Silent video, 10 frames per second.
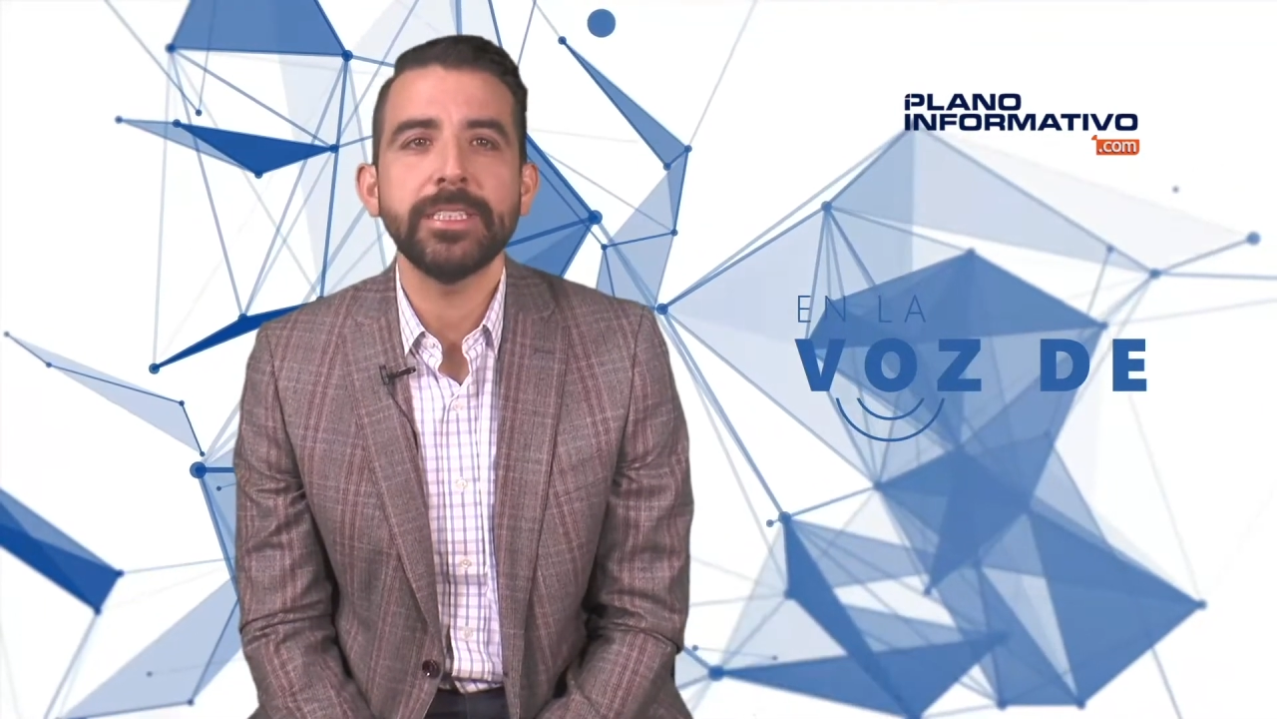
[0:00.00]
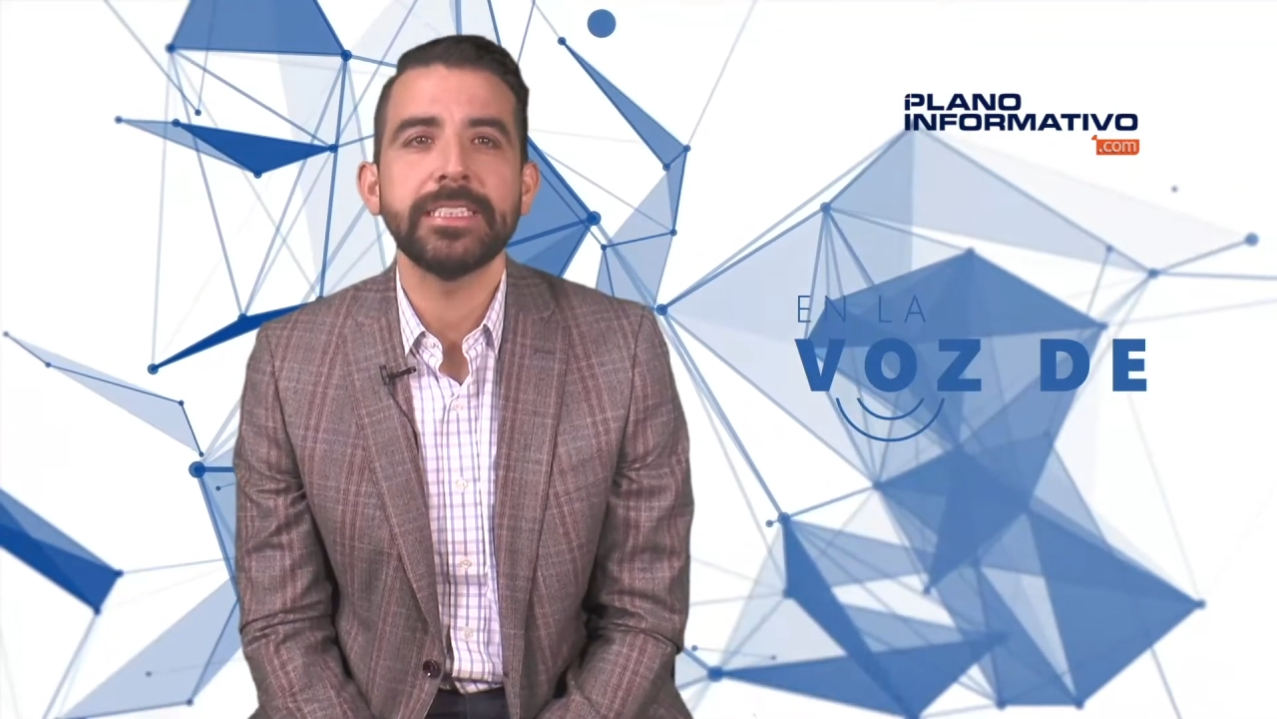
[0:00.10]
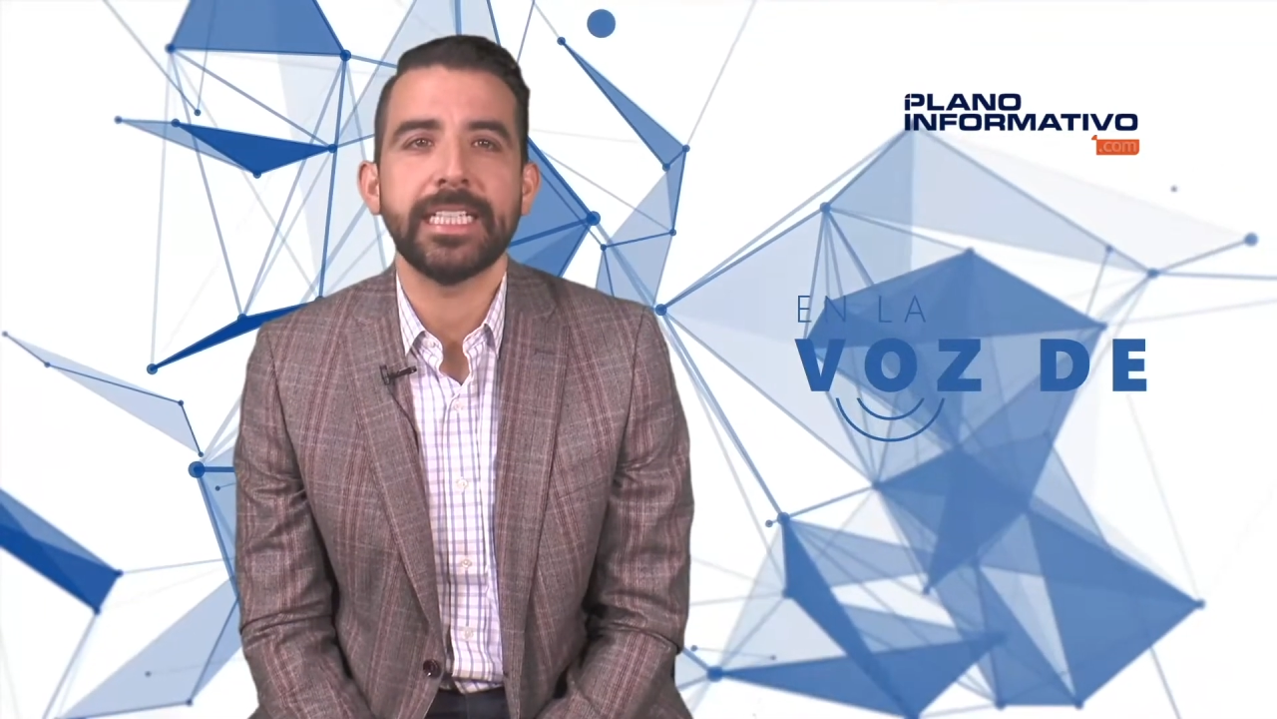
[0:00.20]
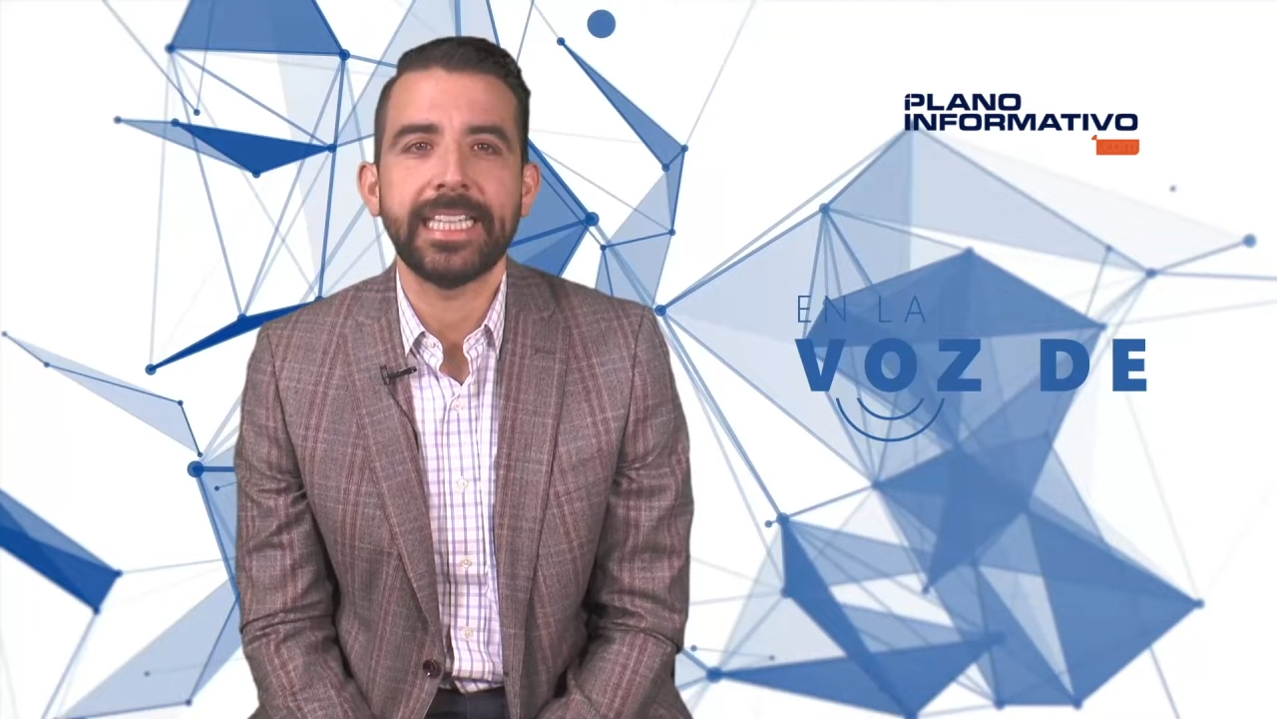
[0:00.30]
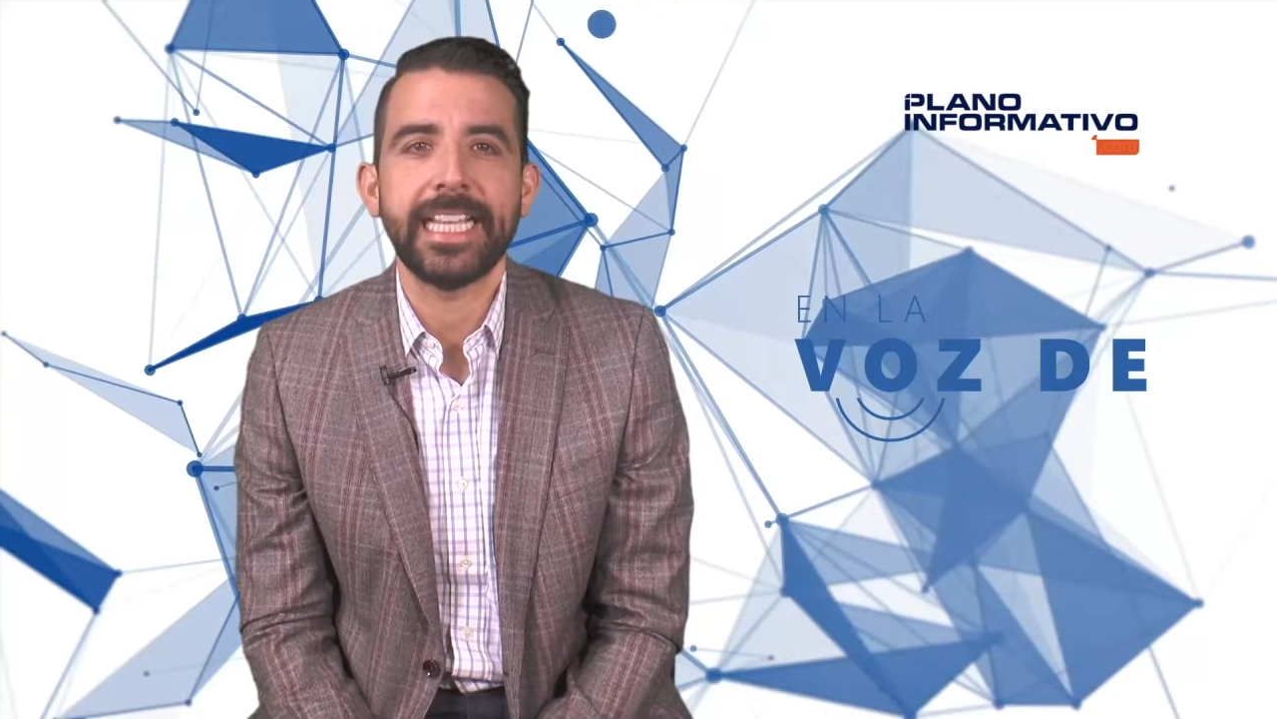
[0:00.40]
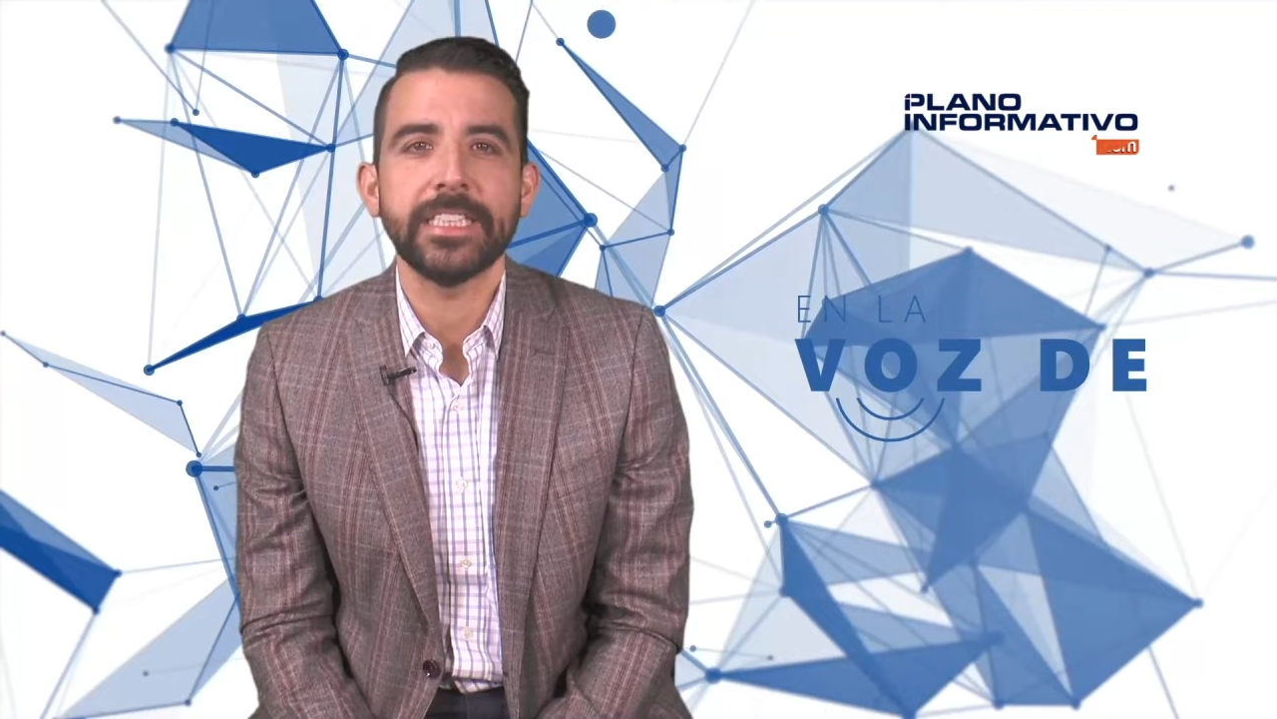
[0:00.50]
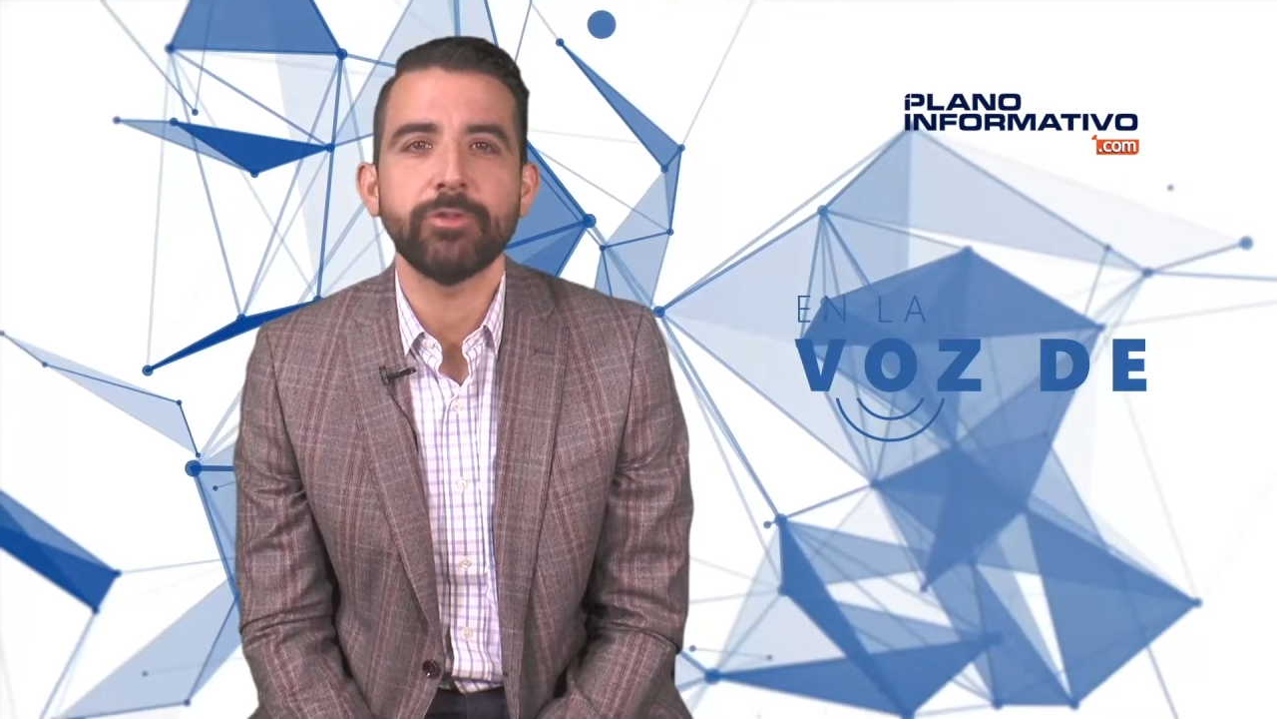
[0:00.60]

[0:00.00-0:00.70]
estrategias